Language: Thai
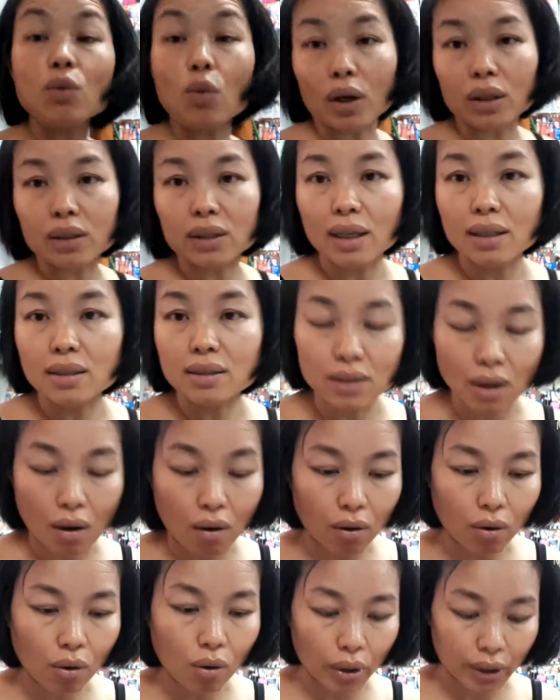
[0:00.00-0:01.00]
ดวกทั้งสอ
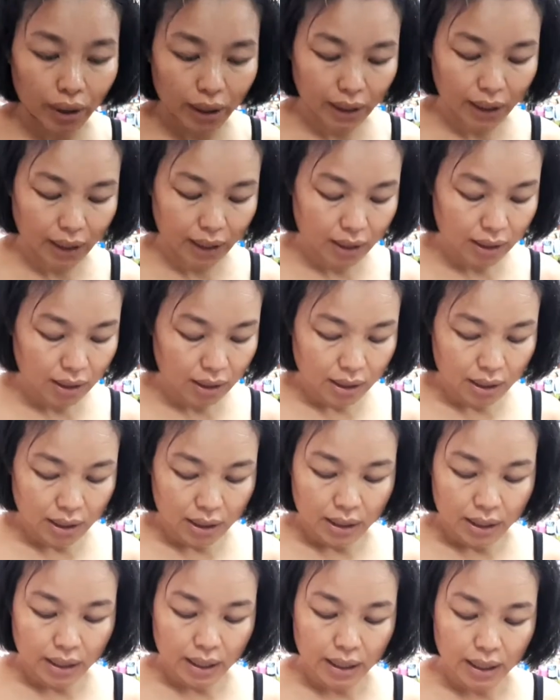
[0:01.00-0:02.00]
งคนนะคะ
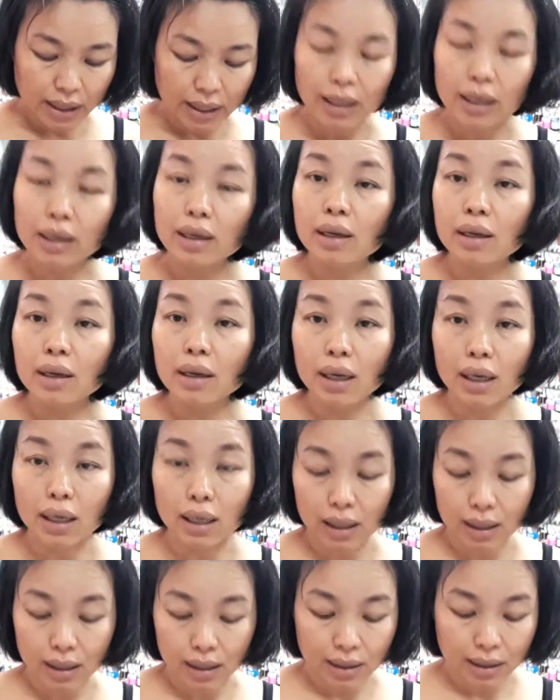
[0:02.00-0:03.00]
ทีนี้
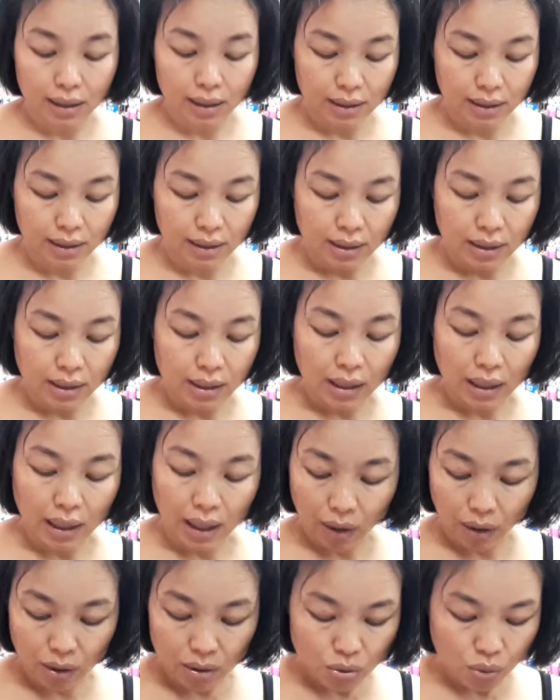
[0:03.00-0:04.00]
อ่า
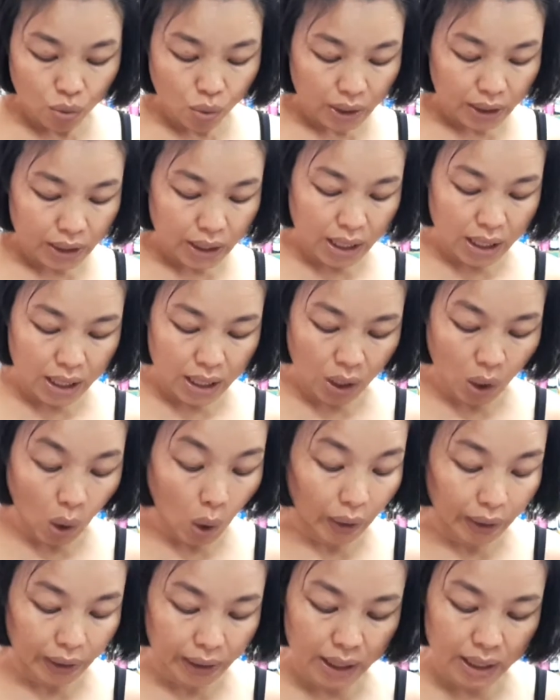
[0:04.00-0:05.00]
แล้วก็ช่วงที่
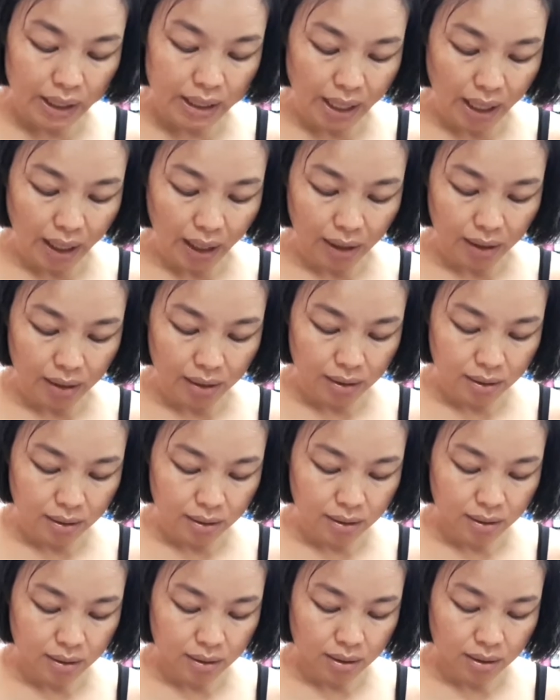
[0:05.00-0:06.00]
ก่อนที่จะ
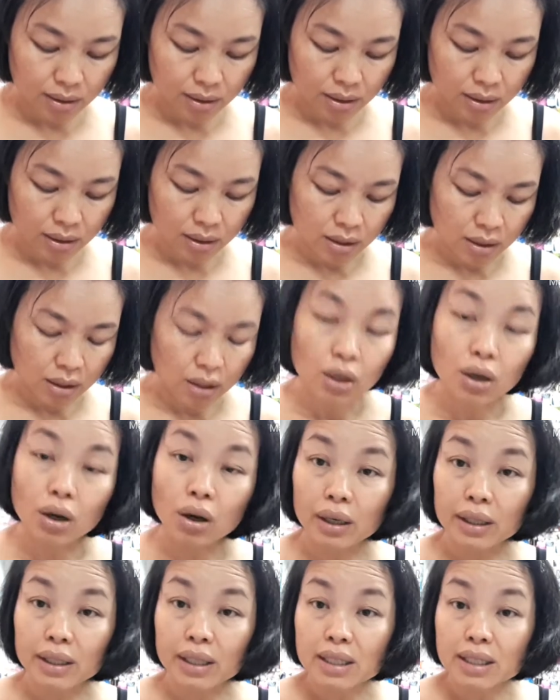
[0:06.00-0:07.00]

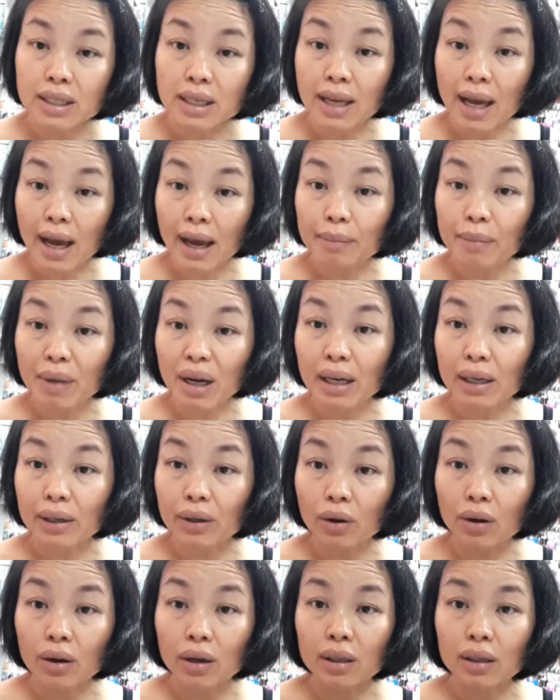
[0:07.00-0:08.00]
ก่อนที่จะย้ายมา
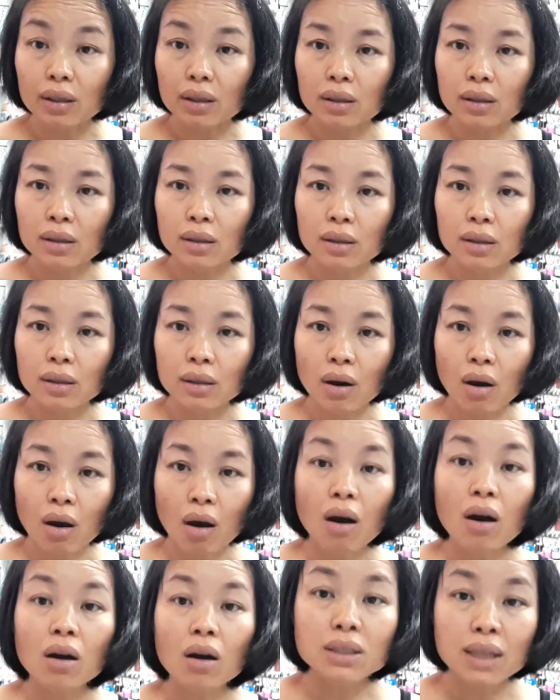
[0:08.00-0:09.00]
นอน
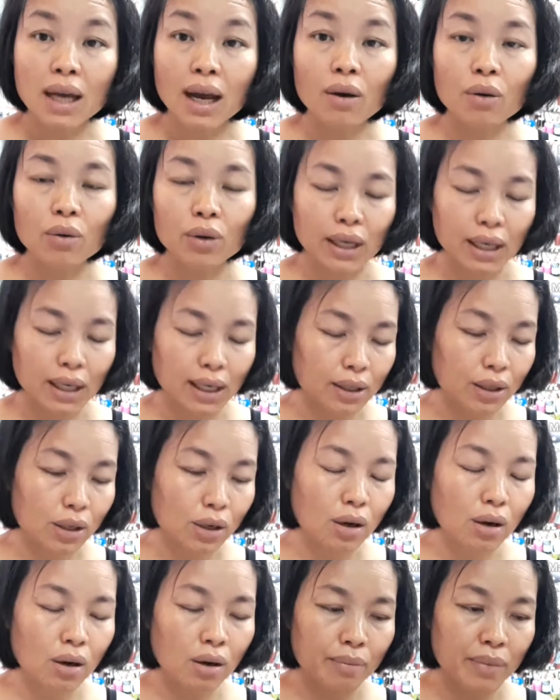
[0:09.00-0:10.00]
ห้เช่านะคะ
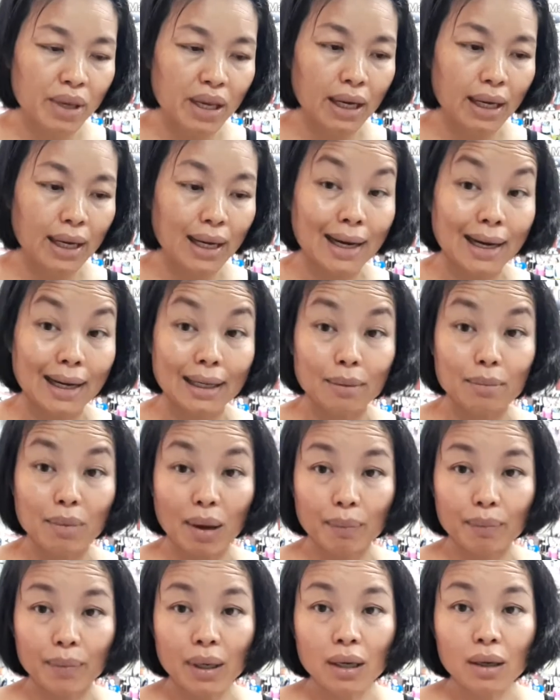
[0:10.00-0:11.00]
ก็มีอาการแบ
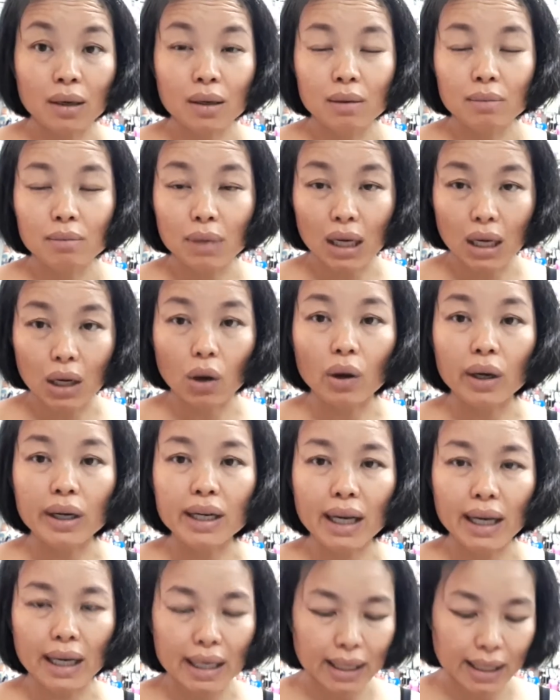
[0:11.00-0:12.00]
บเหมือนร้อน
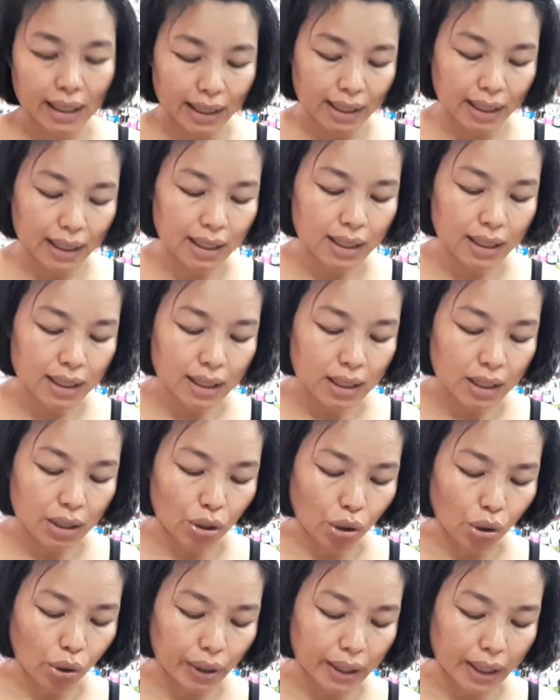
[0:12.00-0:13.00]
ในนะคะ
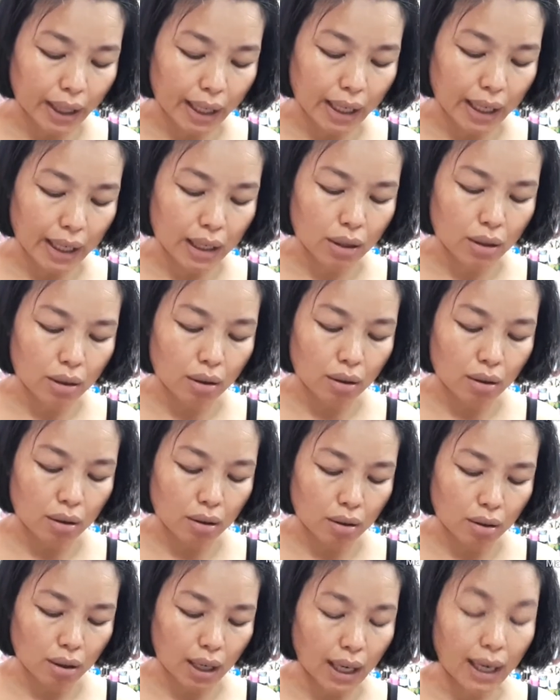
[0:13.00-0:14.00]
ร้อนในก็
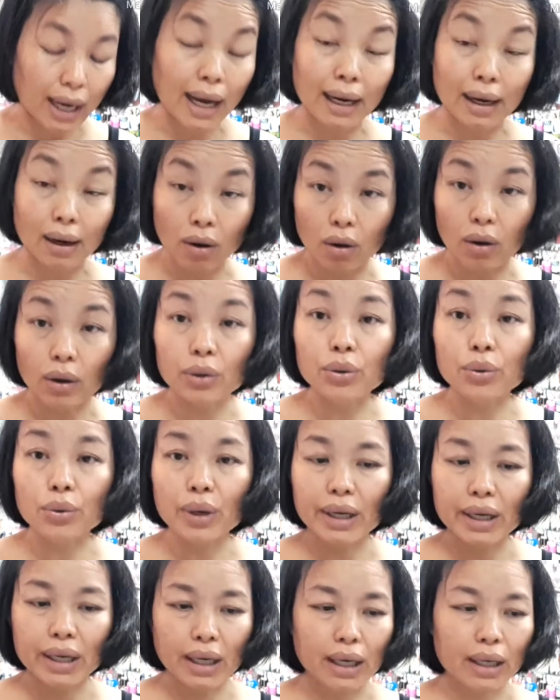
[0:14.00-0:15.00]
อากาศร้อนด้ว
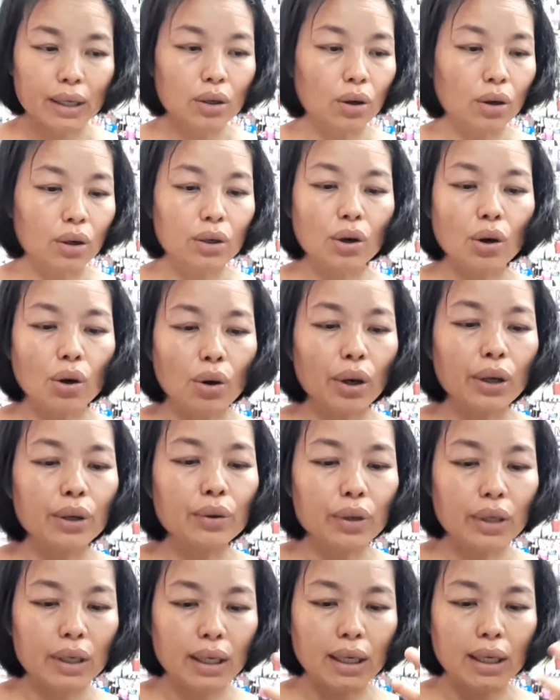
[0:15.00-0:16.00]
ยนะคะ นอนน้อย
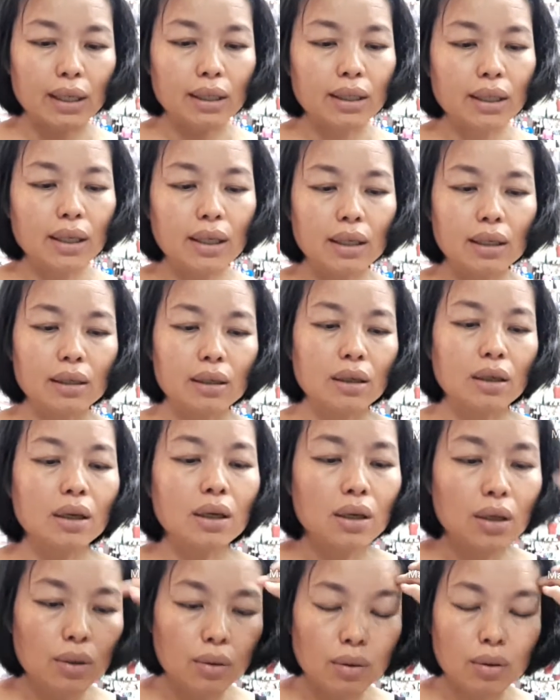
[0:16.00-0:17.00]
ด้วยนะคะ ยิ่ง
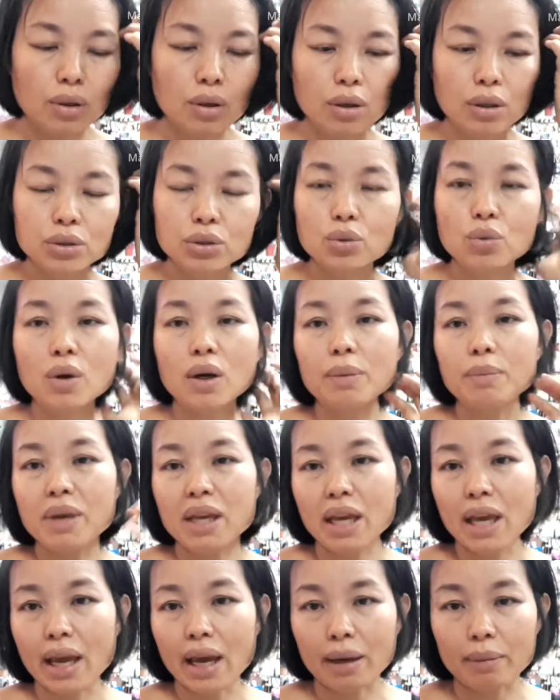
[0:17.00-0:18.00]
พอช่วงมี
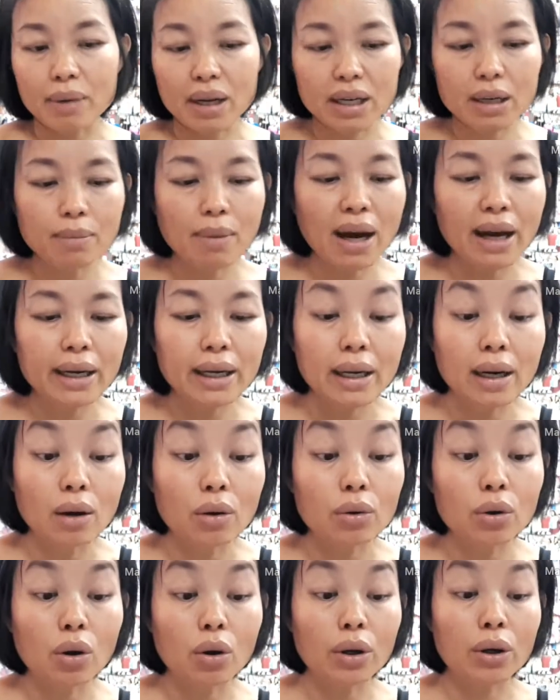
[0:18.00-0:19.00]
แขกมาที่บ้านเนี่ย เรา
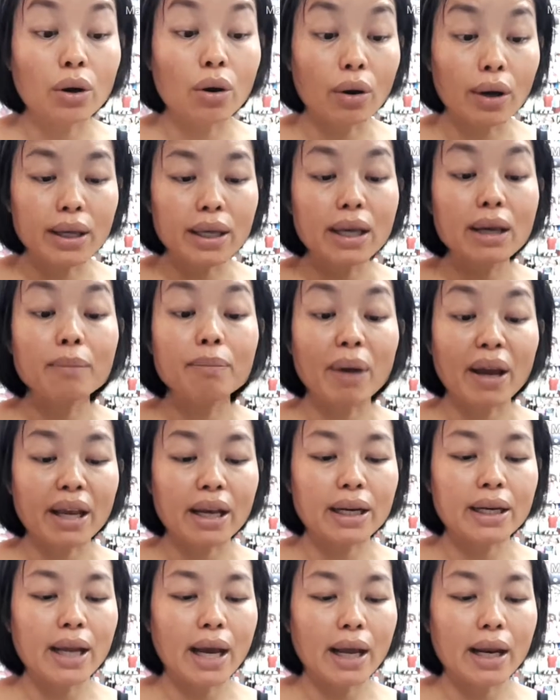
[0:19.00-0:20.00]
นอนน้อย ยิ่งไป
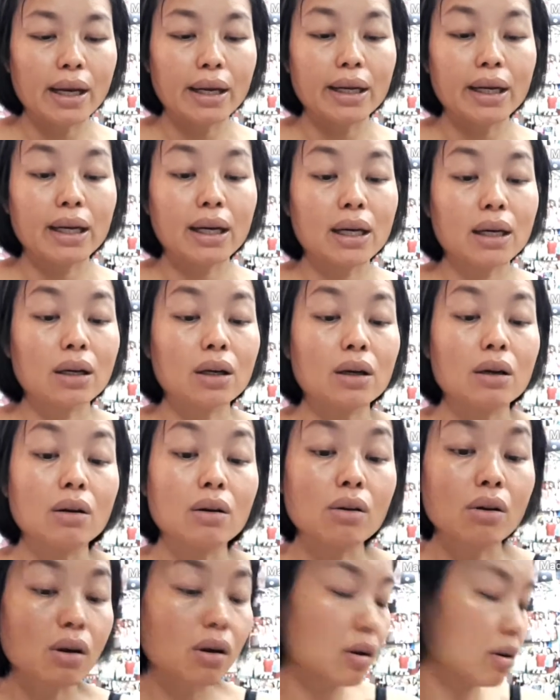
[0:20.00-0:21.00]
กันใหญ่เลยนะคะ แล้วก็